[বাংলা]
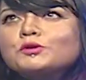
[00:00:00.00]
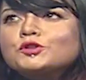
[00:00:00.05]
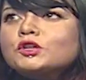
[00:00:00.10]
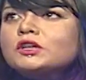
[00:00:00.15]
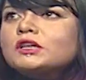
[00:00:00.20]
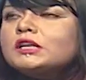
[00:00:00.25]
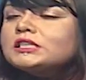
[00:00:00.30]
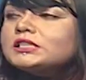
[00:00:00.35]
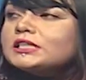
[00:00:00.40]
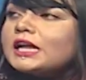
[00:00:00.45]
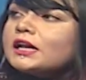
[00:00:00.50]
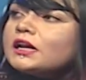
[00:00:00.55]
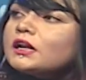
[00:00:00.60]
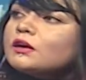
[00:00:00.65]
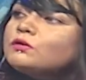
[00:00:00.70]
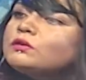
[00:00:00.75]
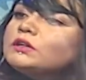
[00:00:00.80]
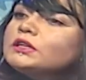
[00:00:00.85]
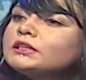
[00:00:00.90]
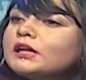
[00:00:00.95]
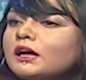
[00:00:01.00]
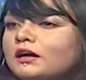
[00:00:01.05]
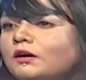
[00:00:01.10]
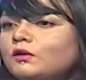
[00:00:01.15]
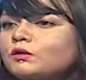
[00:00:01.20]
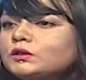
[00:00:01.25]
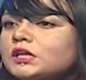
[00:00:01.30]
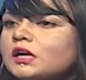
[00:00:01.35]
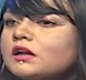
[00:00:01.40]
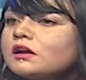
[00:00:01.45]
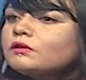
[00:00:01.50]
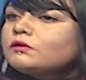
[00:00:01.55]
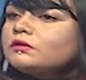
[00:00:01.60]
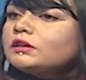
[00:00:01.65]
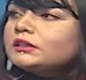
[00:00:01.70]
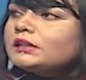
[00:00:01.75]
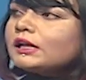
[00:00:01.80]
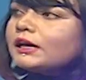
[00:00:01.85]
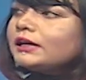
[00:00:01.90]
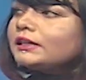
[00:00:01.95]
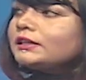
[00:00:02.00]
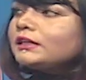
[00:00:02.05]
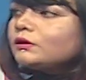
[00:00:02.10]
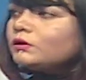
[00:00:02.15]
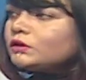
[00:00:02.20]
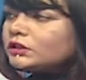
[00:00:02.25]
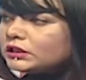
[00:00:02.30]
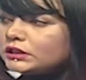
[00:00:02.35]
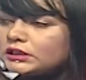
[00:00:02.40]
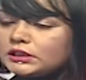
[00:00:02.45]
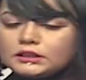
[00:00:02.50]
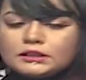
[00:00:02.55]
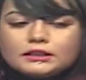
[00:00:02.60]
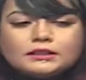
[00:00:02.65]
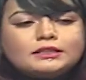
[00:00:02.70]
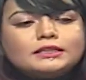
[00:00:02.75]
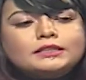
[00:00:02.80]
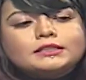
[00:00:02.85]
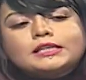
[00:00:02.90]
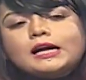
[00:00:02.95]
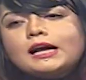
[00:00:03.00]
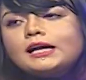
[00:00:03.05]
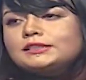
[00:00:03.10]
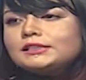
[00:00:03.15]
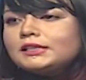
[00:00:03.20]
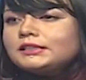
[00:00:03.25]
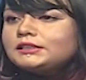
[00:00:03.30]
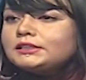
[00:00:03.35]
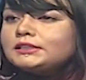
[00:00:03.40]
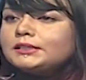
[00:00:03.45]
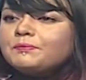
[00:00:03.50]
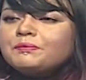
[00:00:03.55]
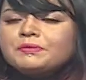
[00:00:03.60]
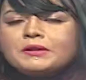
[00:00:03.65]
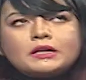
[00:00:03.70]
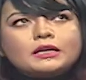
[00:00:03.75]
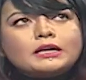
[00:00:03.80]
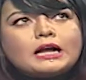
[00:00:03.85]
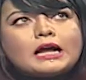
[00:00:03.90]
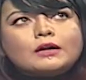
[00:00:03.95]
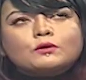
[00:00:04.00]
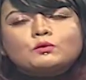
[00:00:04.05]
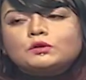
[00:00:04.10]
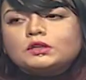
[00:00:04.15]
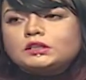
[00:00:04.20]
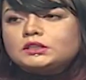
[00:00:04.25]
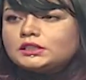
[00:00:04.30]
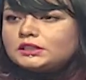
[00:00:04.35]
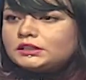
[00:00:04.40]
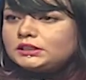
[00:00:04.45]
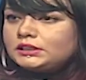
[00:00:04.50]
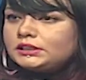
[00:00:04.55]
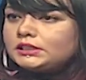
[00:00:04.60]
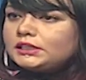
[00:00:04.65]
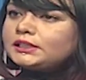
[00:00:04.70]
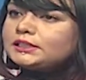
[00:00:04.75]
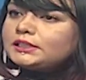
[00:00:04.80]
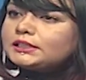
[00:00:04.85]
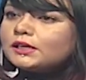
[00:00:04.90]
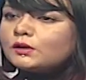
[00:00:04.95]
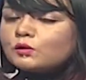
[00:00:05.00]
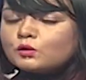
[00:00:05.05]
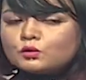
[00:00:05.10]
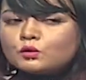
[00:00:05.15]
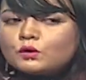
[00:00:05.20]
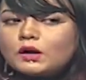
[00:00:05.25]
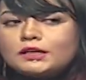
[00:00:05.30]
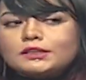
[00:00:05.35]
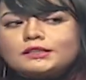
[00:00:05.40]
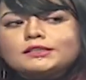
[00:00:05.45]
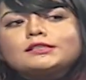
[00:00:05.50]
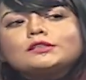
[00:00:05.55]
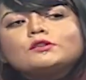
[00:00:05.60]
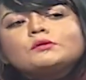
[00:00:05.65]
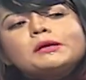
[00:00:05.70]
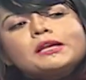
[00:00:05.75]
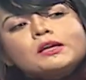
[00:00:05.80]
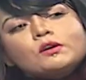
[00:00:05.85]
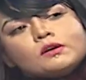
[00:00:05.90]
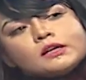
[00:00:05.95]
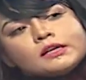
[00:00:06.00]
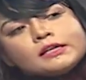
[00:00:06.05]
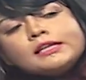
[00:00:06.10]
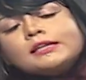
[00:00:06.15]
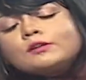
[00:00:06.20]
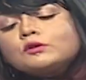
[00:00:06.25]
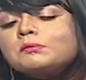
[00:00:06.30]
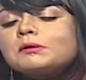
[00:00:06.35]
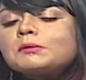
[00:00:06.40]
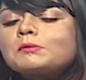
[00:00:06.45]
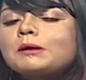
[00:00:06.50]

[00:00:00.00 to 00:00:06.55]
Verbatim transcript: বিষয় না জানলা খুলে তাকাও জানলা খুলে তাকায় দেখো যে যেদিক দিয়ে যা যাচ্ছে কা করে যাচ্ছে এদিকে গরু হাঁটতেছে তুমি এগুলো নিয়ে তোমার